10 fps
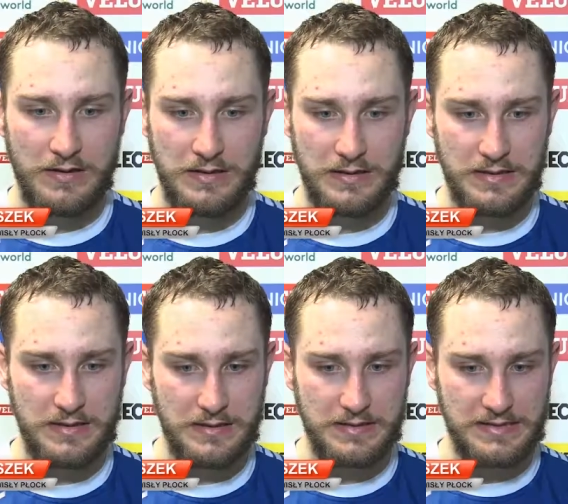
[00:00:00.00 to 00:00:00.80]

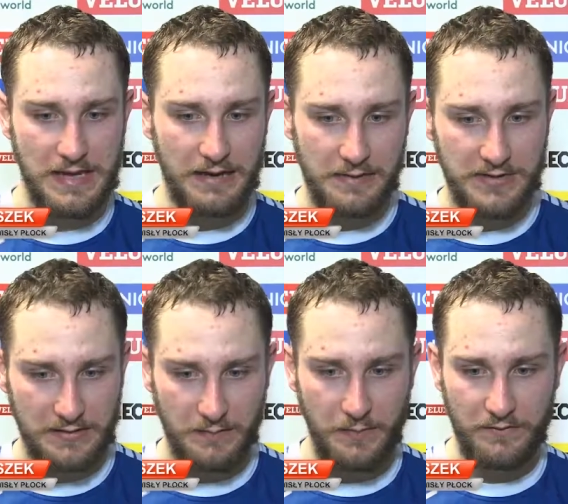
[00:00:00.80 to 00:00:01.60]
Y, z jajem, że
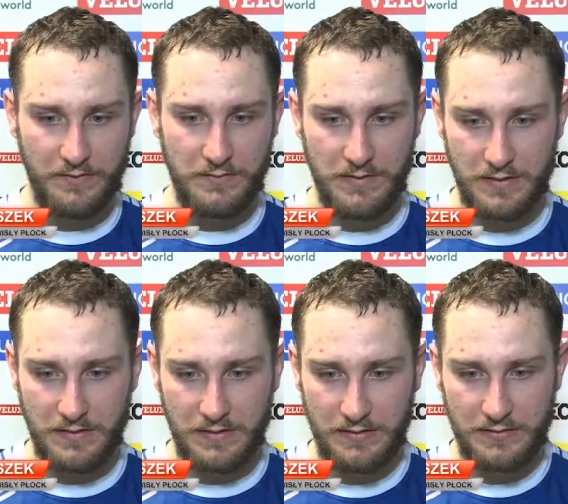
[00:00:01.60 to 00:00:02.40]
tak powiem, i,
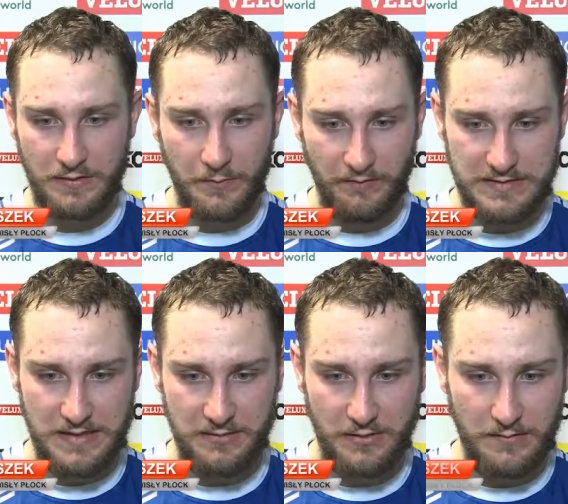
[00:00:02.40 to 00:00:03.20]
i,
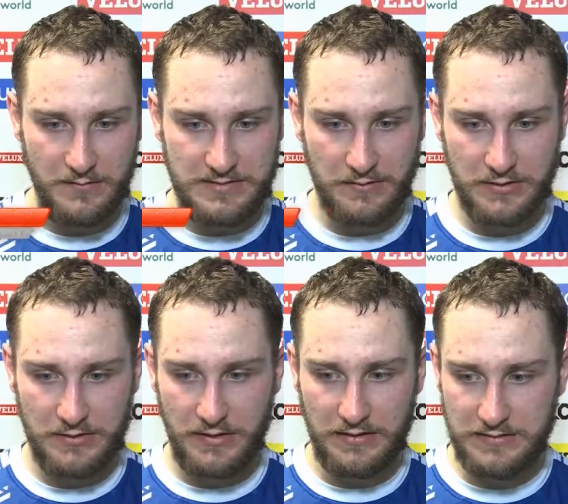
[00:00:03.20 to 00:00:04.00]
doprowadzamy do remisu. No
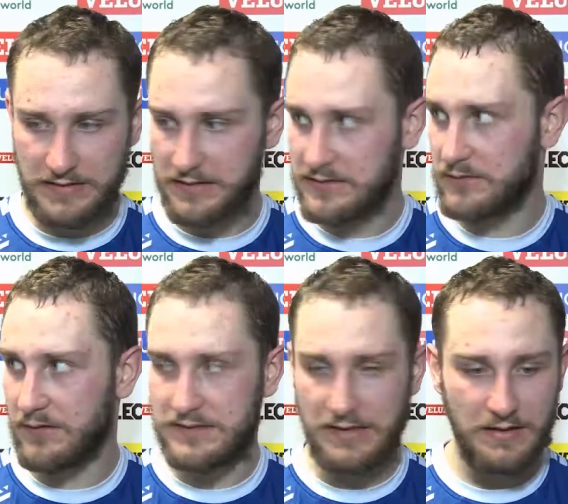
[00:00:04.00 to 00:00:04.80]
szkoda tej ostatniej
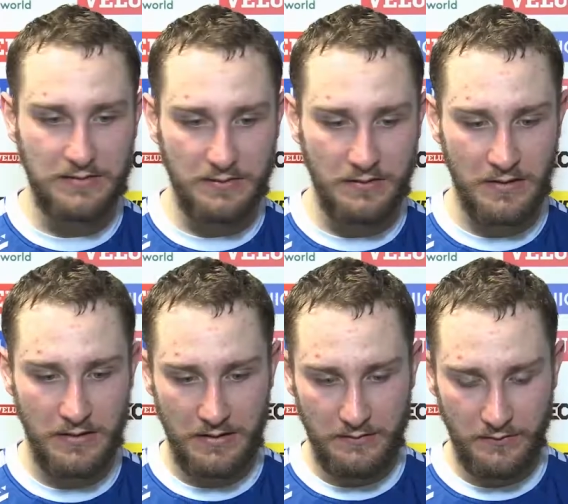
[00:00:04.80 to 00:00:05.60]
sytuacji, ale to
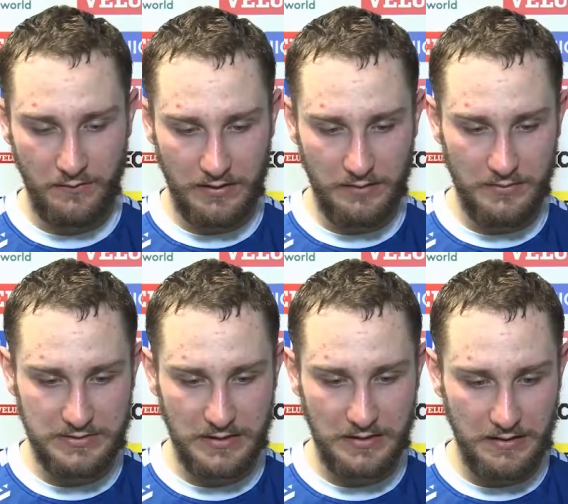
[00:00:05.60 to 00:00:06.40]
w ogóle nie
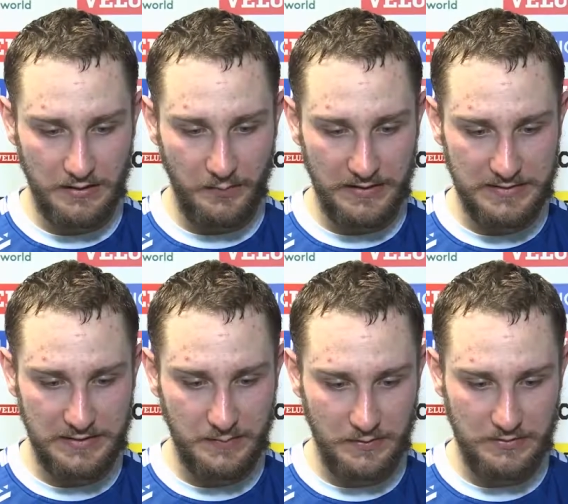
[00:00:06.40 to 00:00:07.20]
można na to
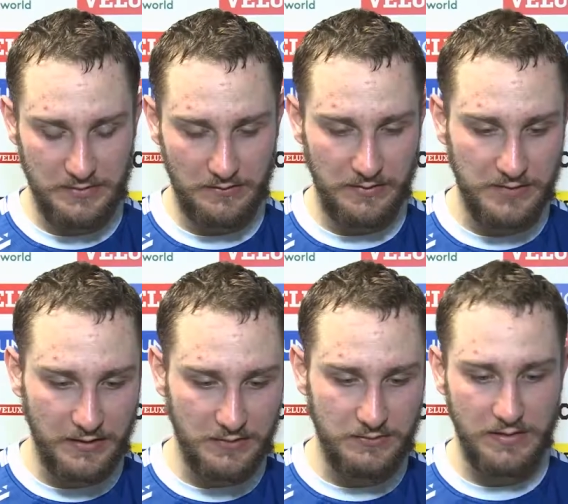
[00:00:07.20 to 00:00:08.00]
patrzeć, bo czy on tam
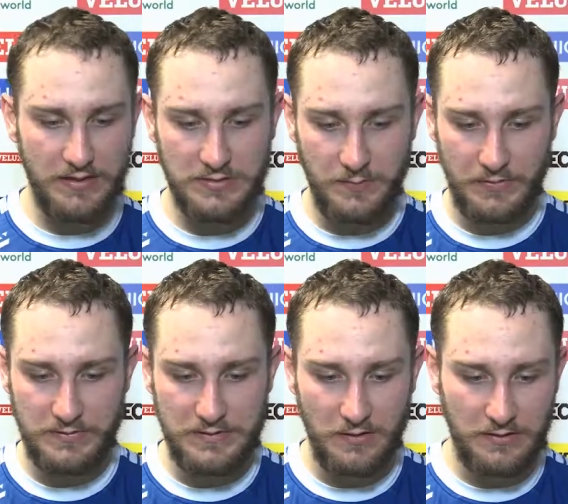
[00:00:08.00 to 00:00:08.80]
przekroczył linię, czy
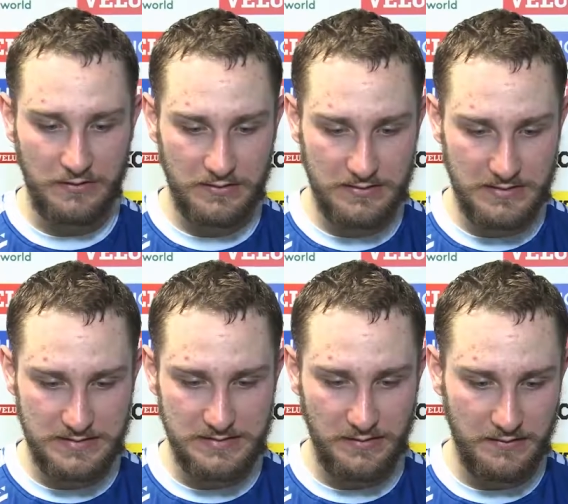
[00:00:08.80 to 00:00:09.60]
podniósł nogę, to jest, nie
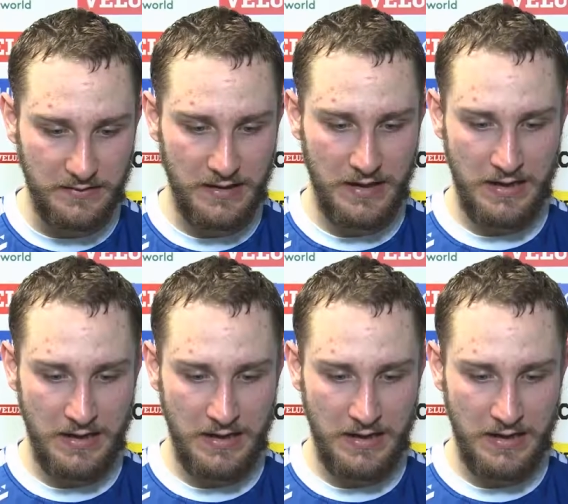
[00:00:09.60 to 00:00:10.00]
jest istotne.